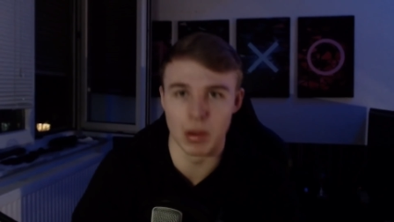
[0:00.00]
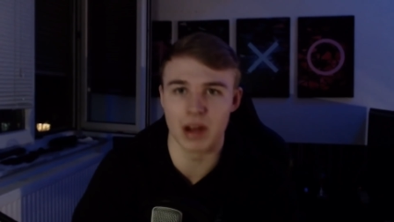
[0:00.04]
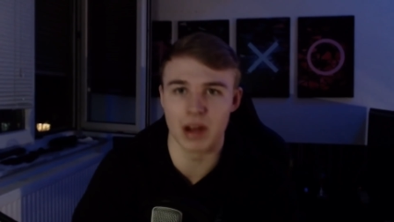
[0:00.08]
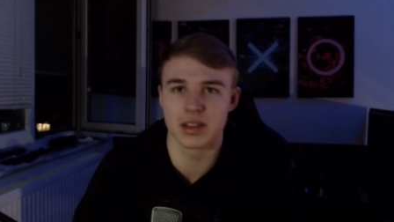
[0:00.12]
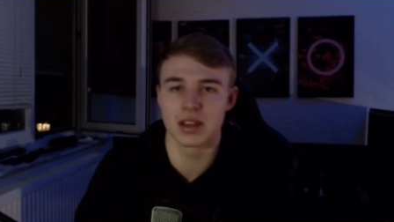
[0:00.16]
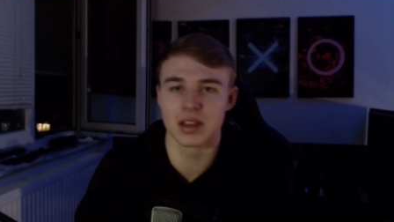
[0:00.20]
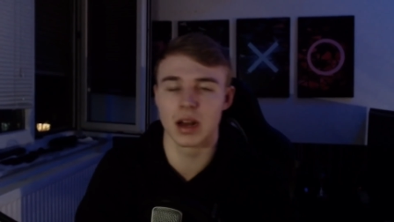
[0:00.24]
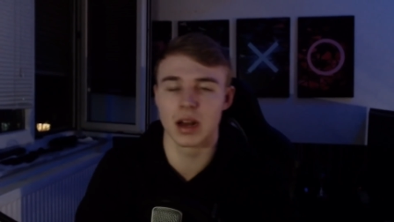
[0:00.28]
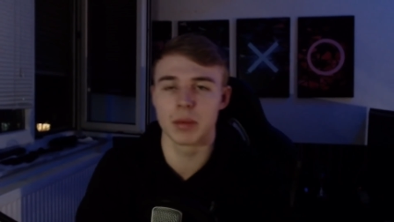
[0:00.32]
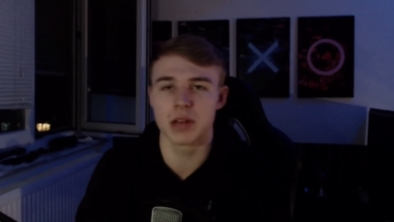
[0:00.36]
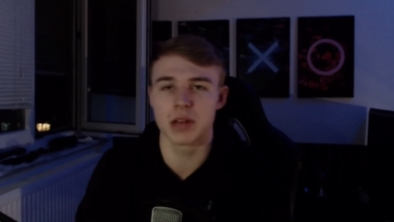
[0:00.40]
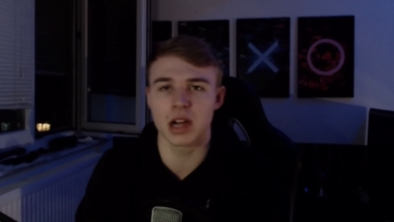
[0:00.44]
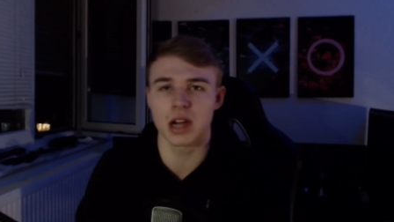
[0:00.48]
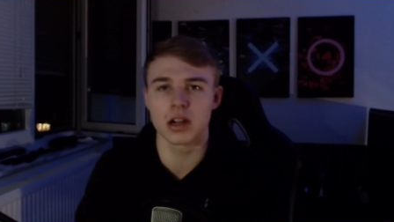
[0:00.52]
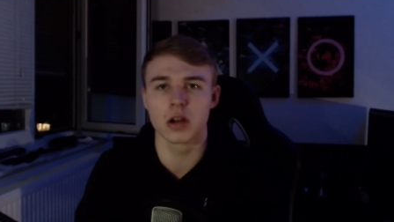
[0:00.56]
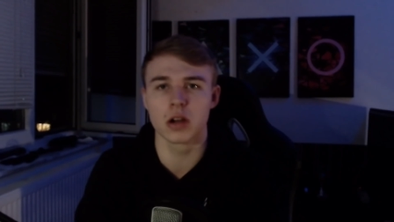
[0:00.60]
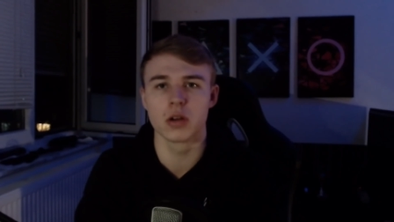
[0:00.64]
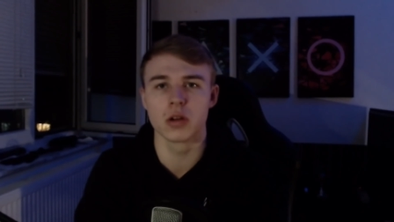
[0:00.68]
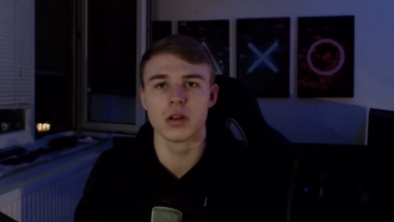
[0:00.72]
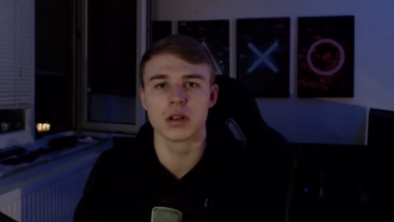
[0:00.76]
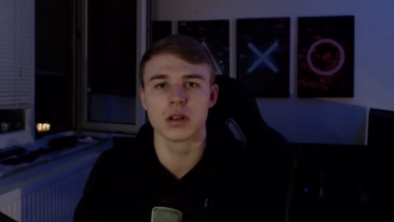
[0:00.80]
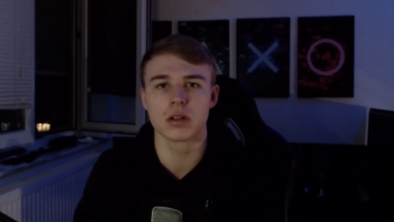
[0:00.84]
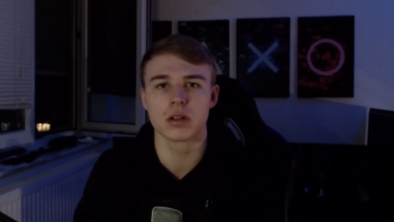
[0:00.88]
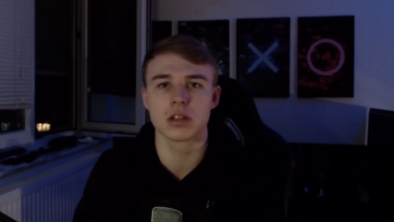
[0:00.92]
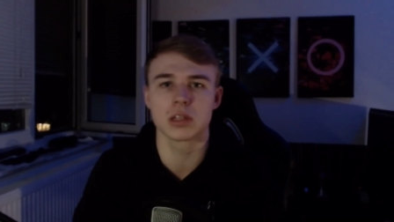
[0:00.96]
Den habe ich
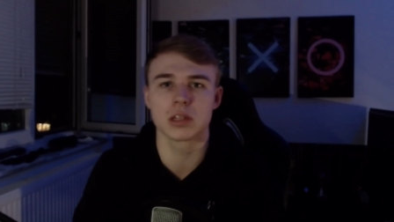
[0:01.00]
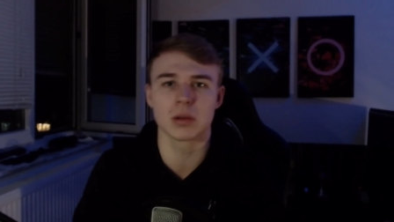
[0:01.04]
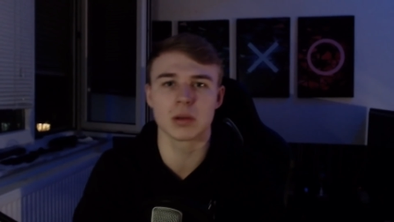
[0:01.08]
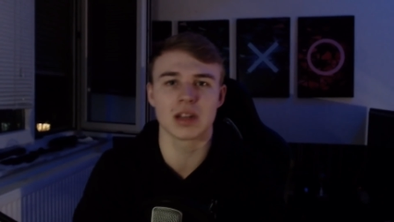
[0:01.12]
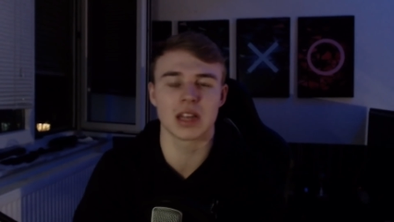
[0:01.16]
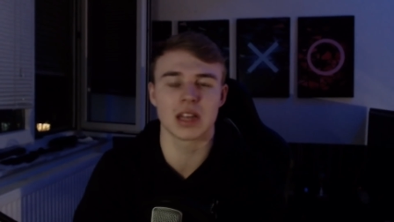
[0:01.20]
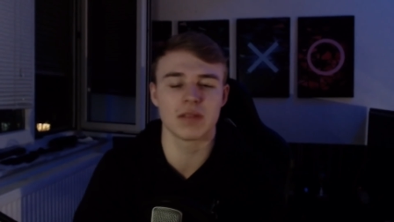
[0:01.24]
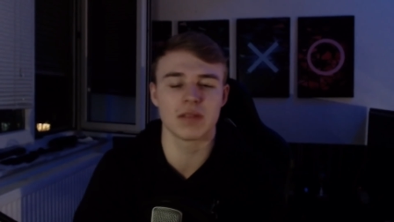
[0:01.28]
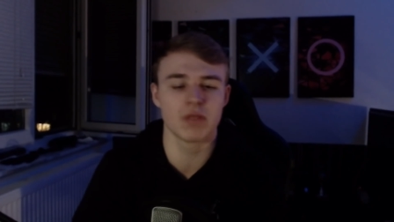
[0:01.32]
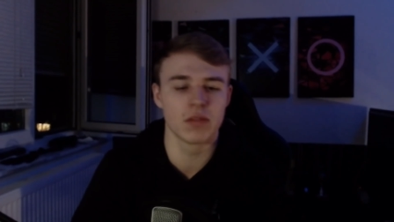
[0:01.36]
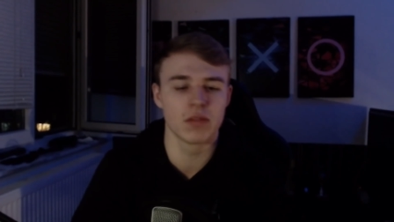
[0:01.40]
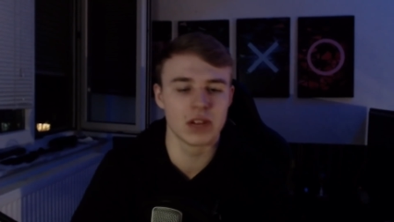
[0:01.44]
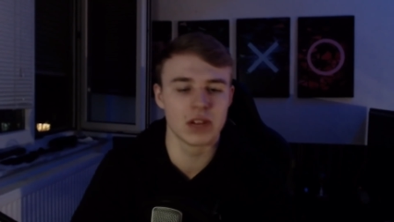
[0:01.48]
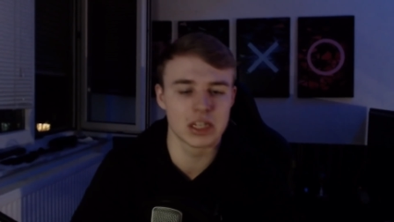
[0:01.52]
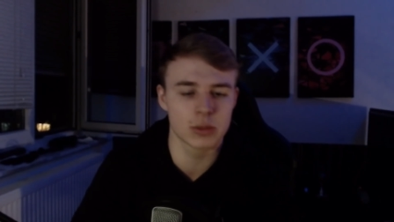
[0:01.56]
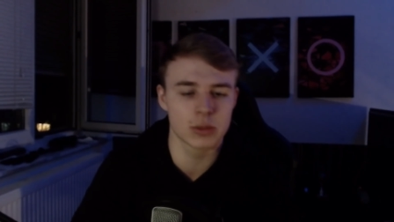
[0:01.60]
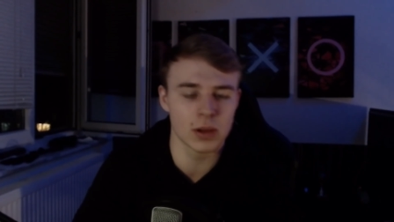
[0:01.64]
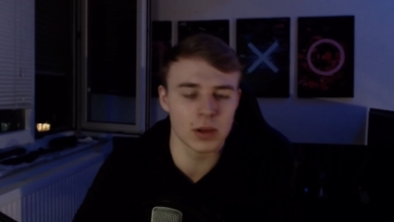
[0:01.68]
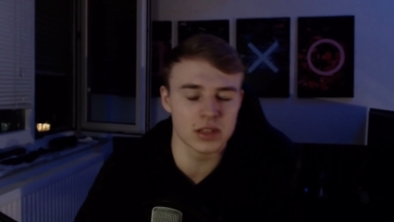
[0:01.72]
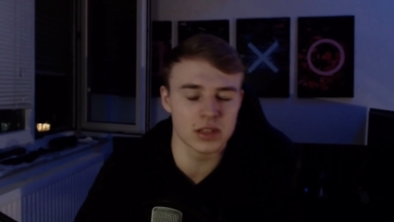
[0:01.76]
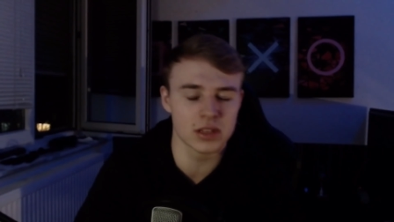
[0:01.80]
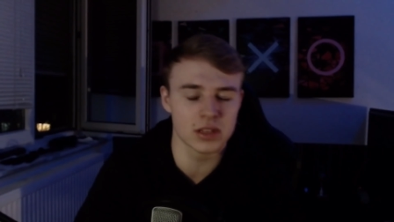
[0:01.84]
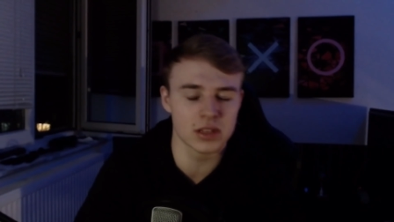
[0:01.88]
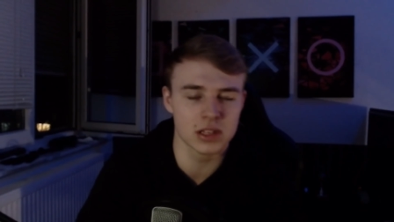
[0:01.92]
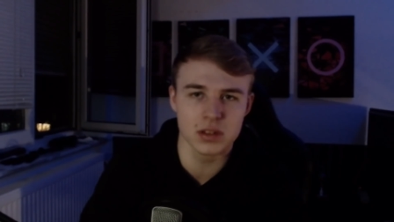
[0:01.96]
angekündigt und zwar dann, wenn wir die
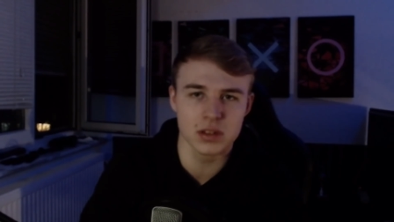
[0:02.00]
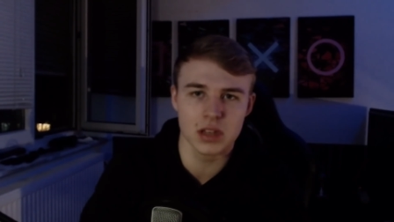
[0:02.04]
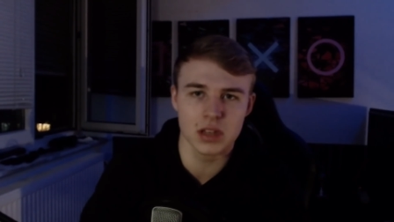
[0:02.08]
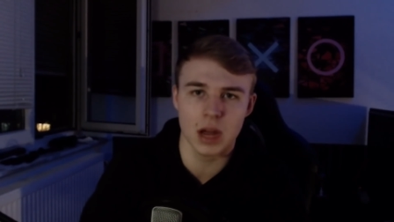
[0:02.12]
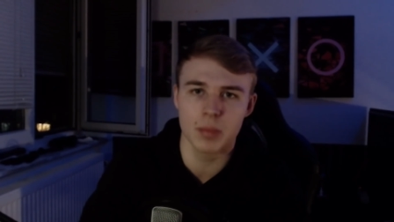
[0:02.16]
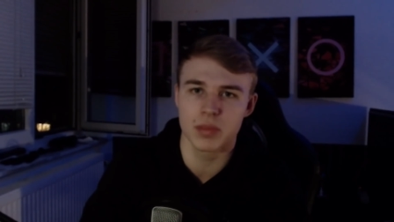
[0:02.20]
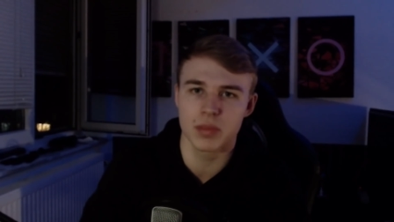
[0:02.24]
20.000 haben,